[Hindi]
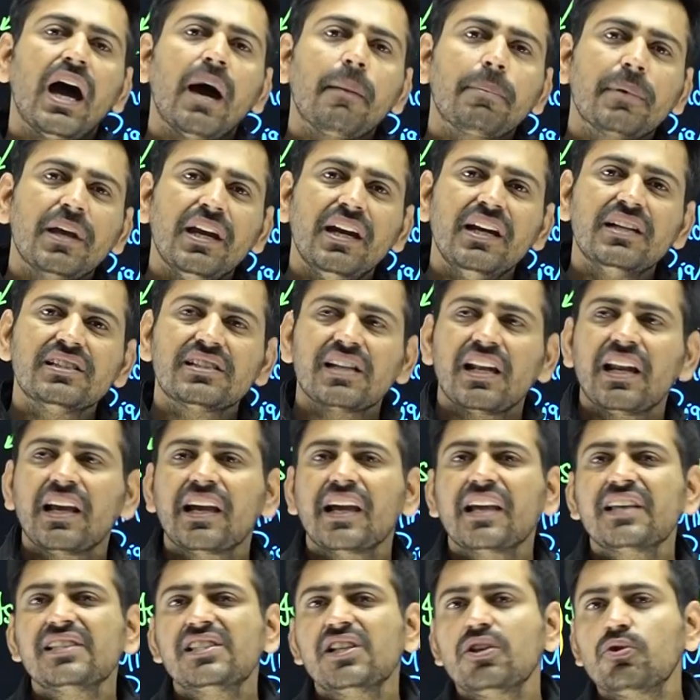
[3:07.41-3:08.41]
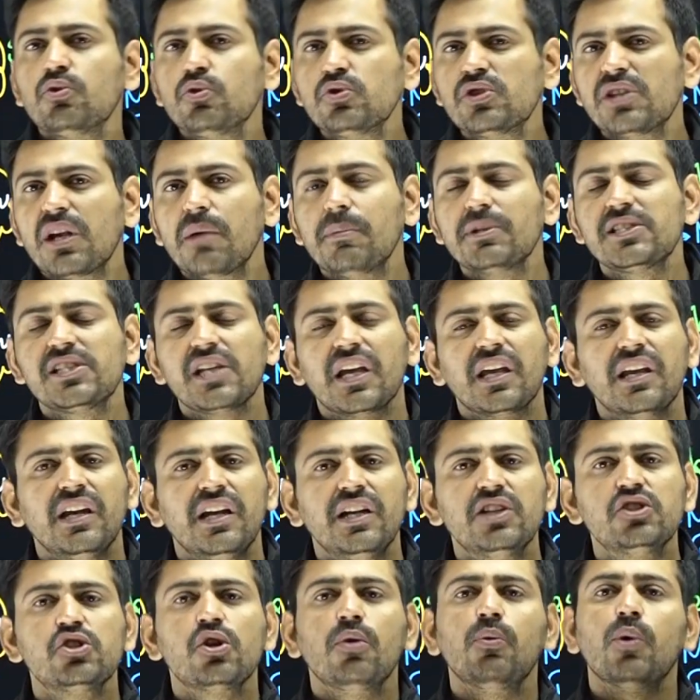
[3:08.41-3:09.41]
आपकी नीड्स अलग है किसी दूसरे बच्चे की
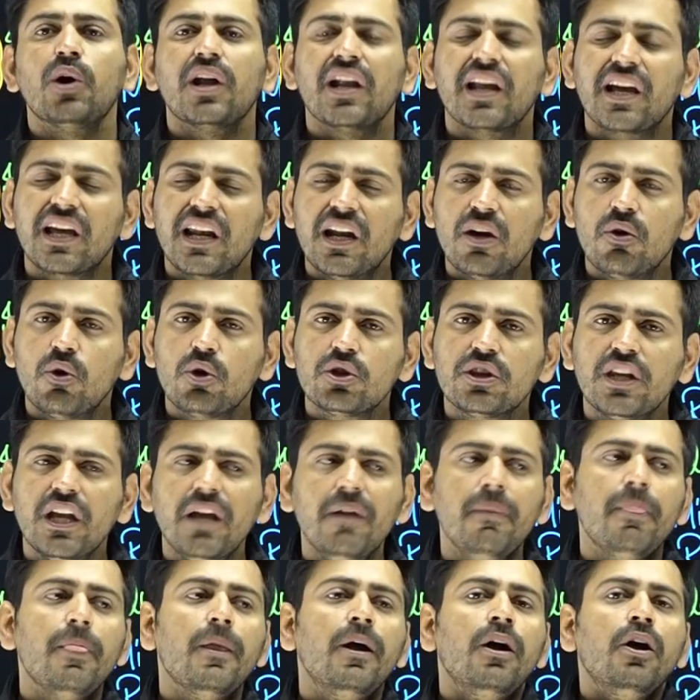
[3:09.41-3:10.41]
नीड्स जो वो अलग अलग होती है